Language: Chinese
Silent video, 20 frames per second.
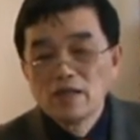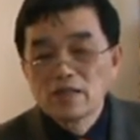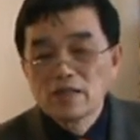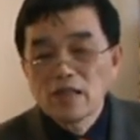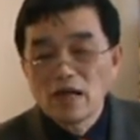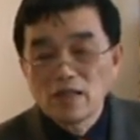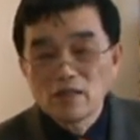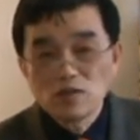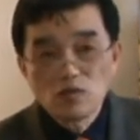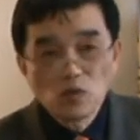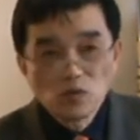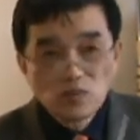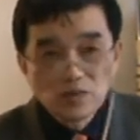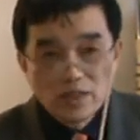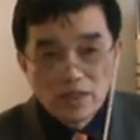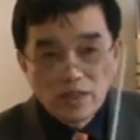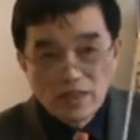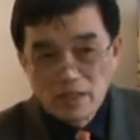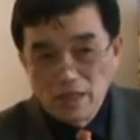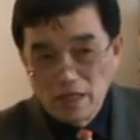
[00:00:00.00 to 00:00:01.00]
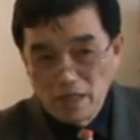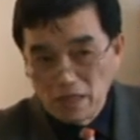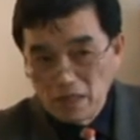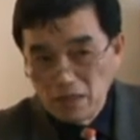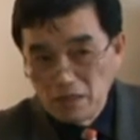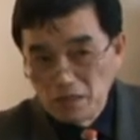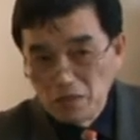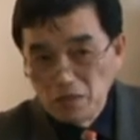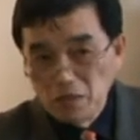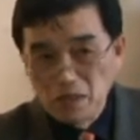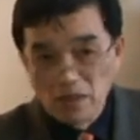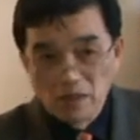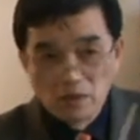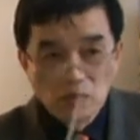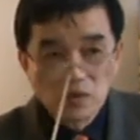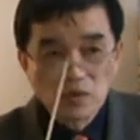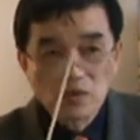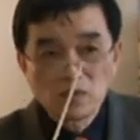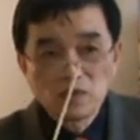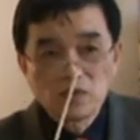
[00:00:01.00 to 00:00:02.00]
它中间也有很
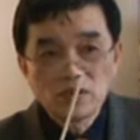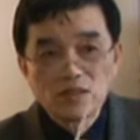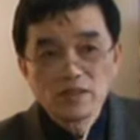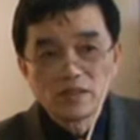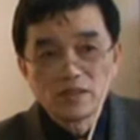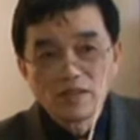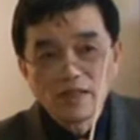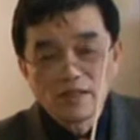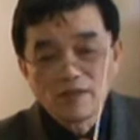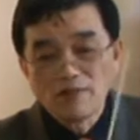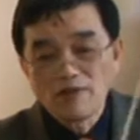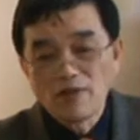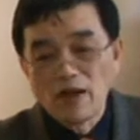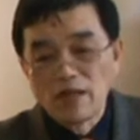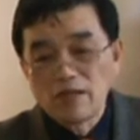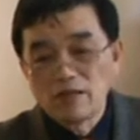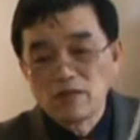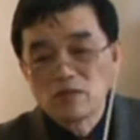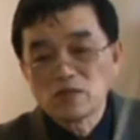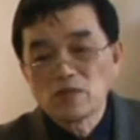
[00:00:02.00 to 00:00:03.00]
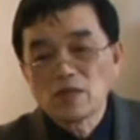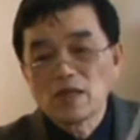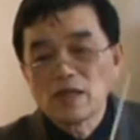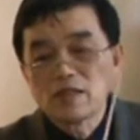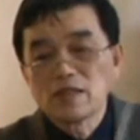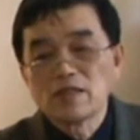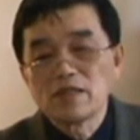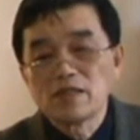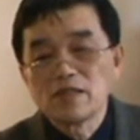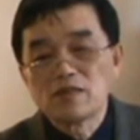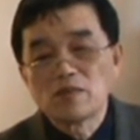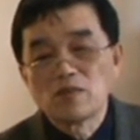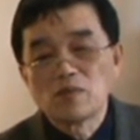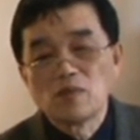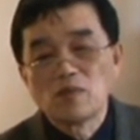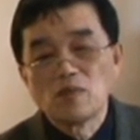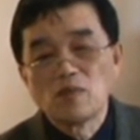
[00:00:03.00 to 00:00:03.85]
多东西，它反映出来的一种，